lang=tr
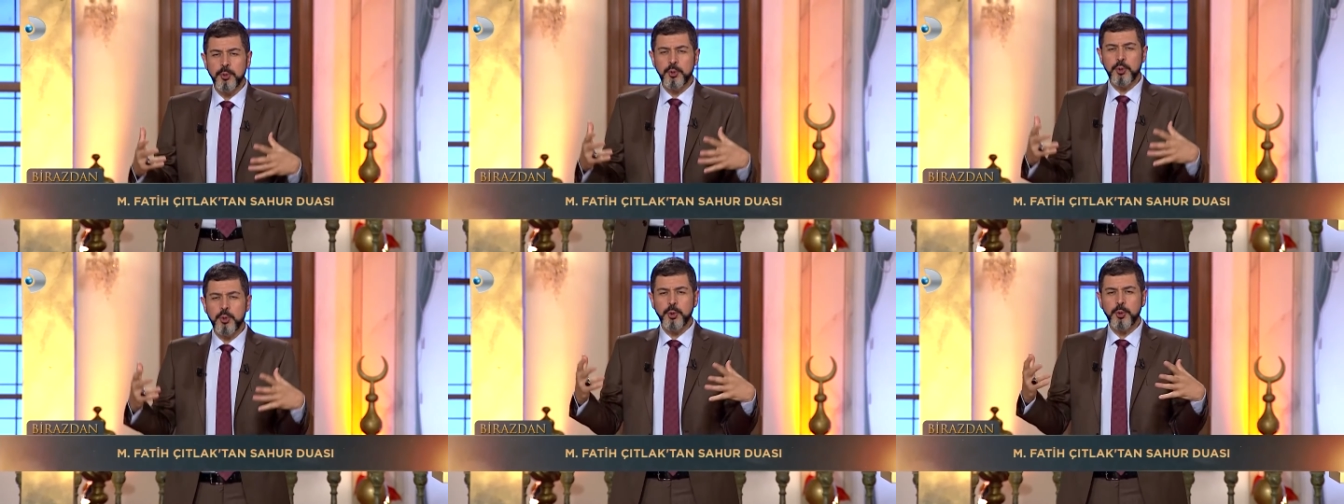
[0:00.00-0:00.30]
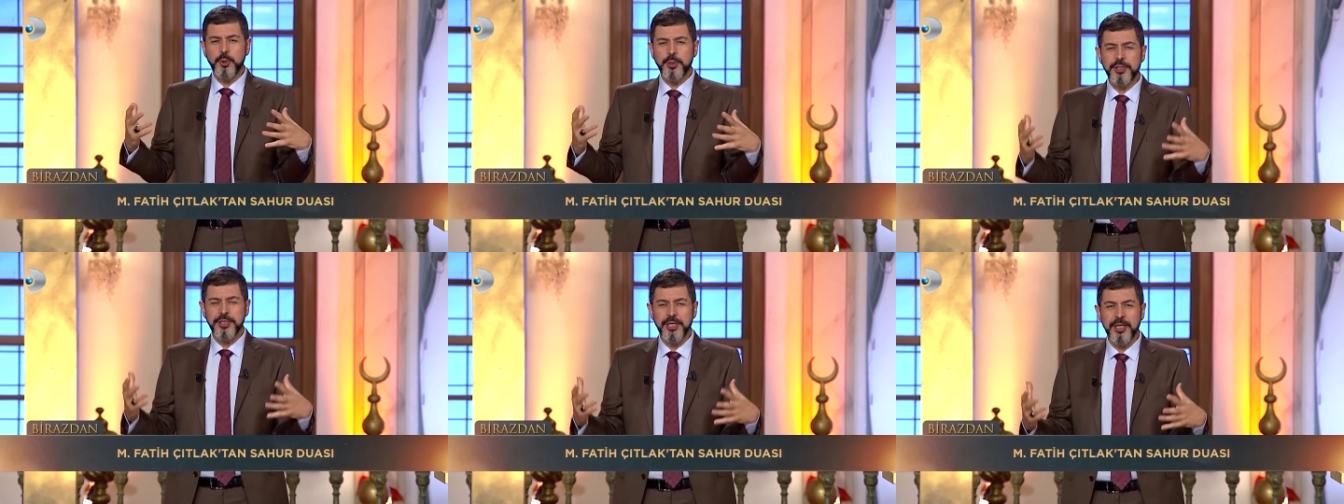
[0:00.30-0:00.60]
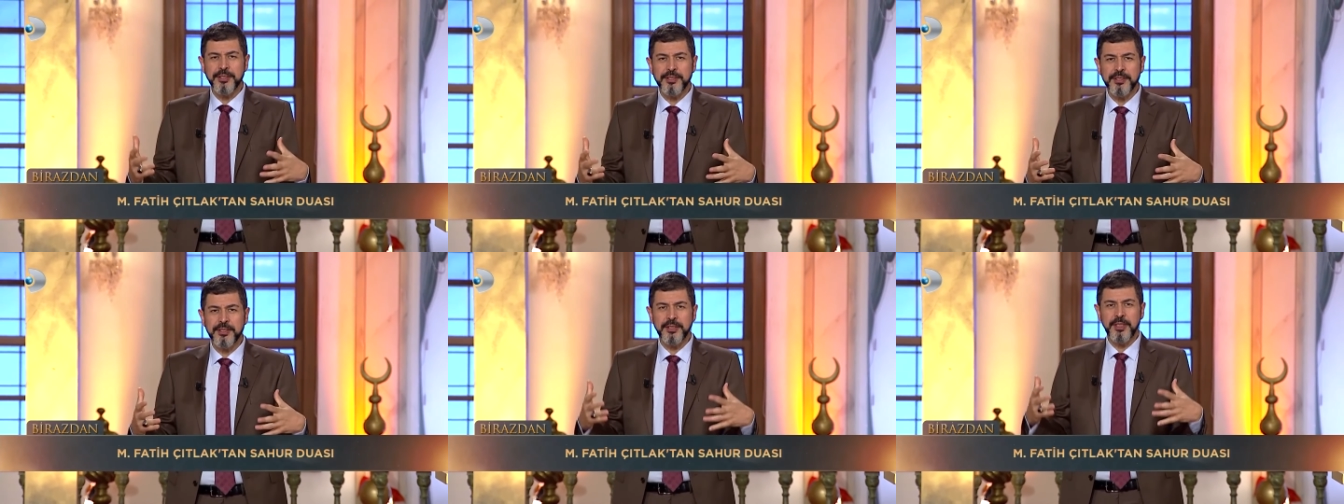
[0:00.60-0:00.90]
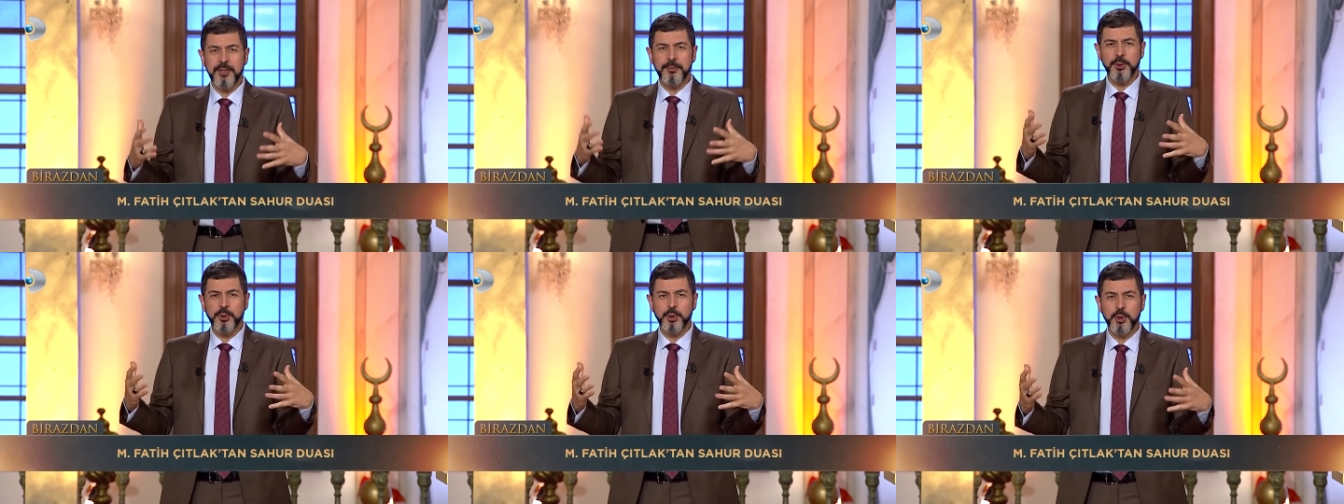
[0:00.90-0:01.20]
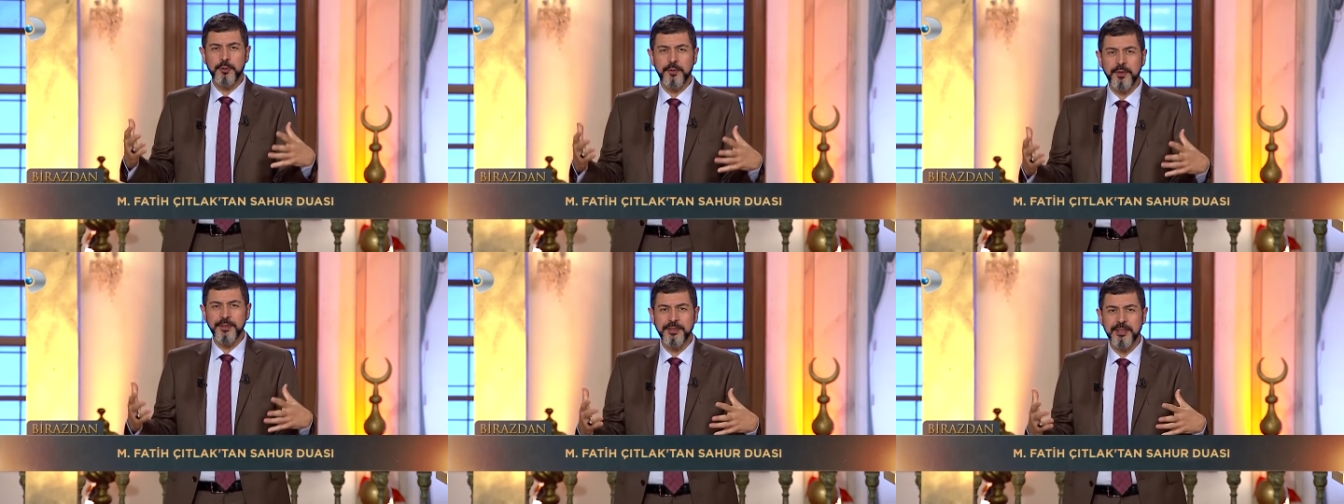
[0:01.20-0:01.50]
bir kürk içerisinde ama
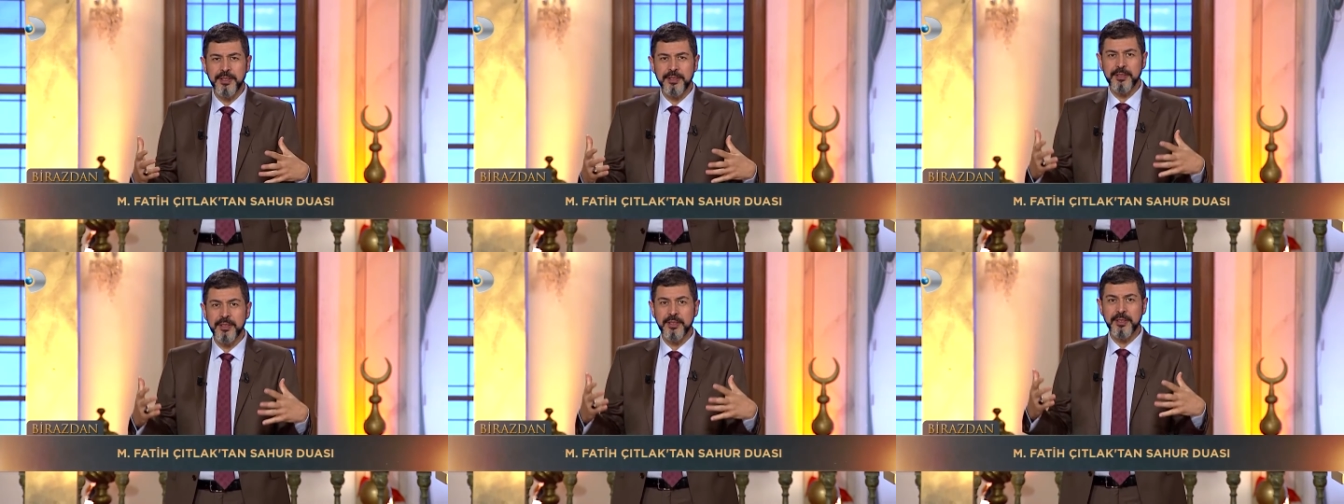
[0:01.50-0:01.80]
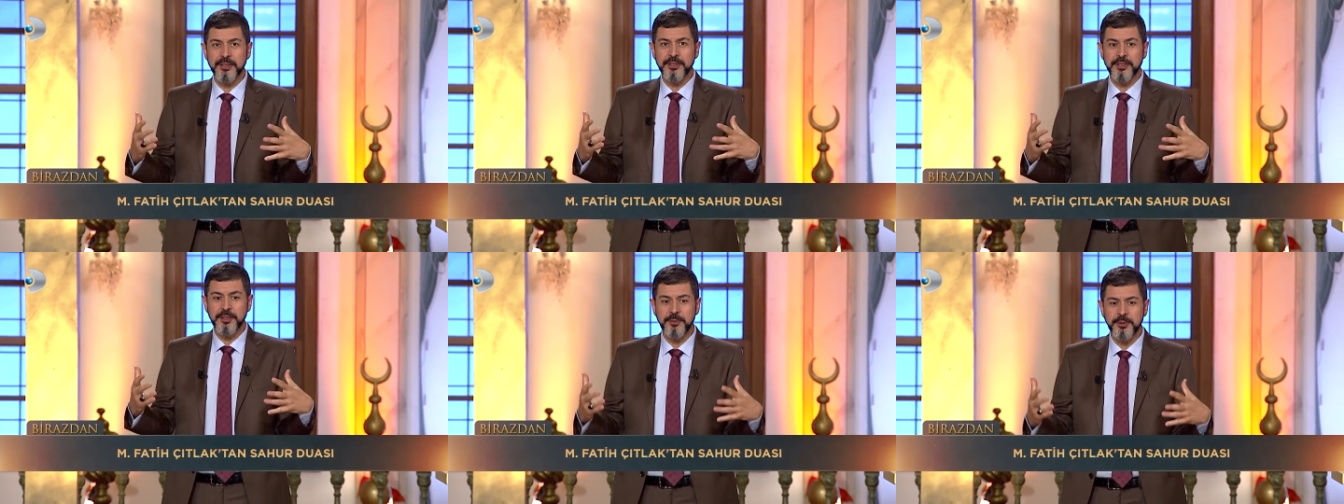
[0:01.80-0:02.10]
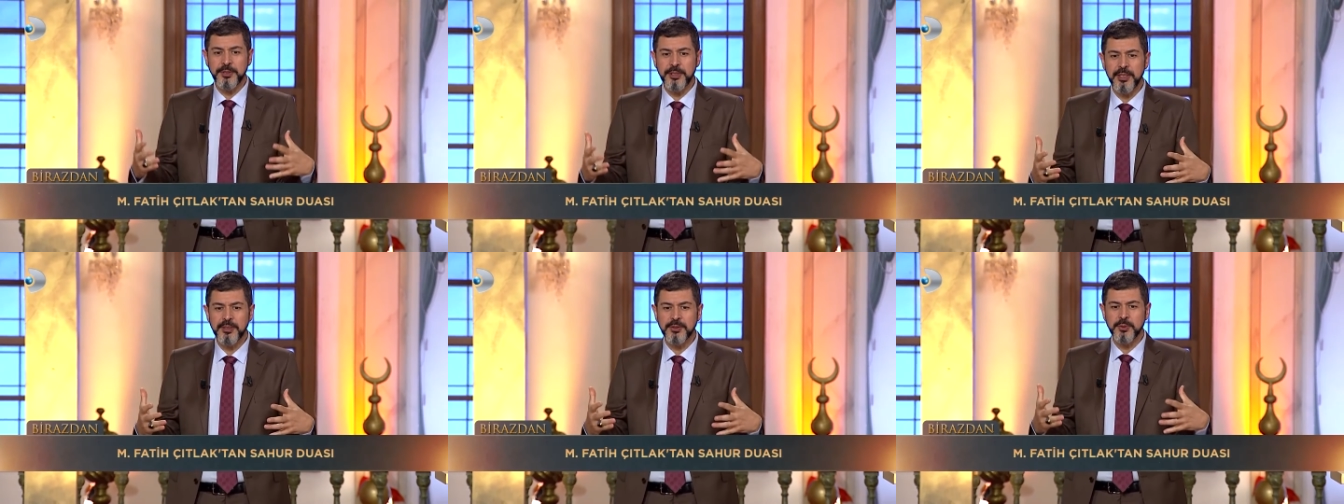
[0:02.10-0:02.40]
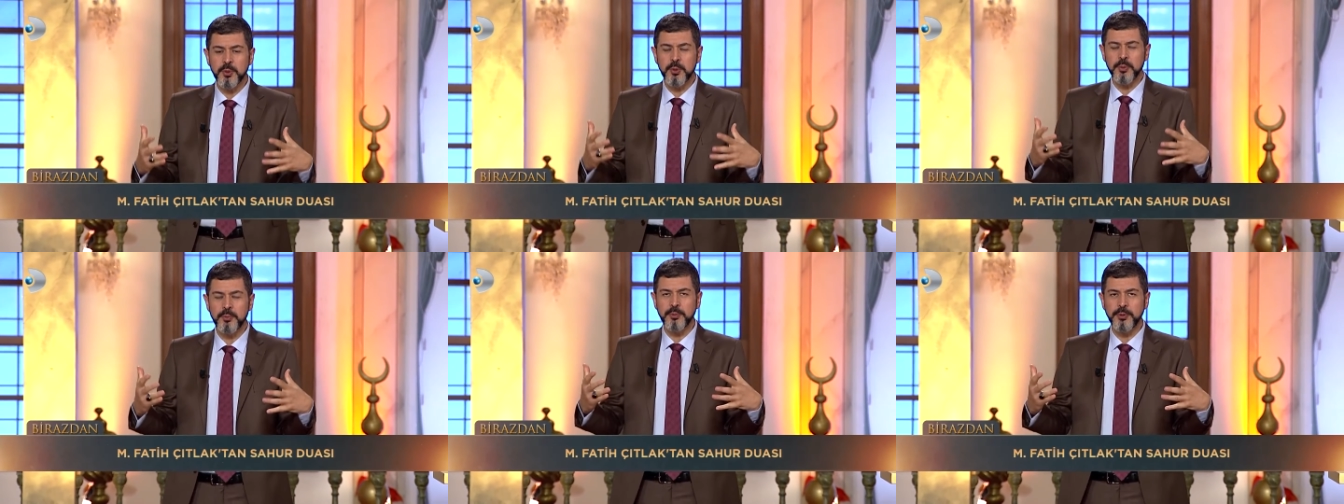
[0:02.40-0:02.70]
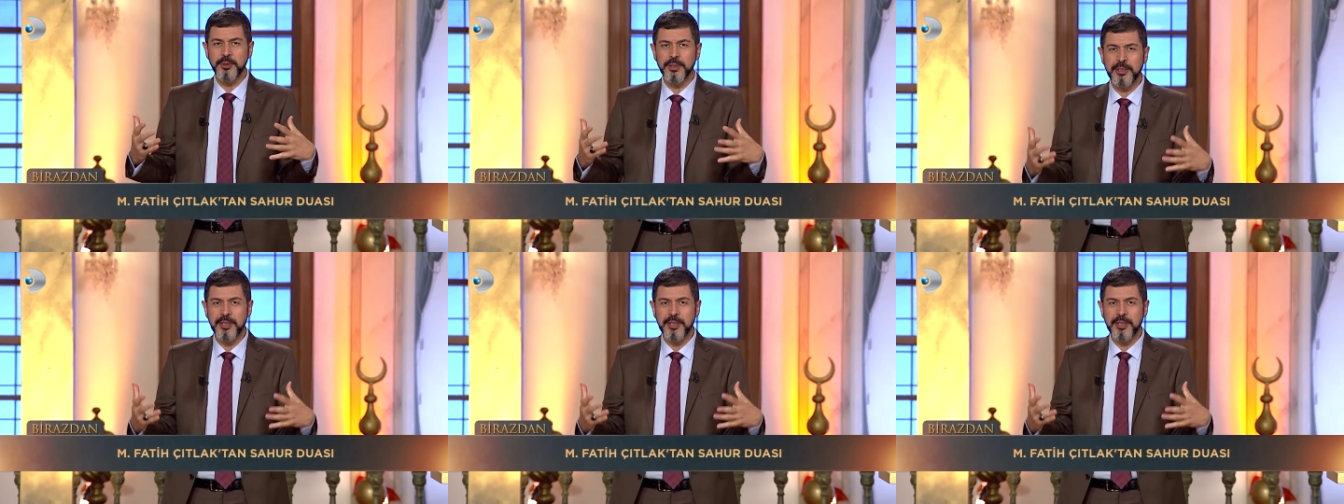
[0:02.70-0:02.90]
şu vaziyette nasıl bir şeyse o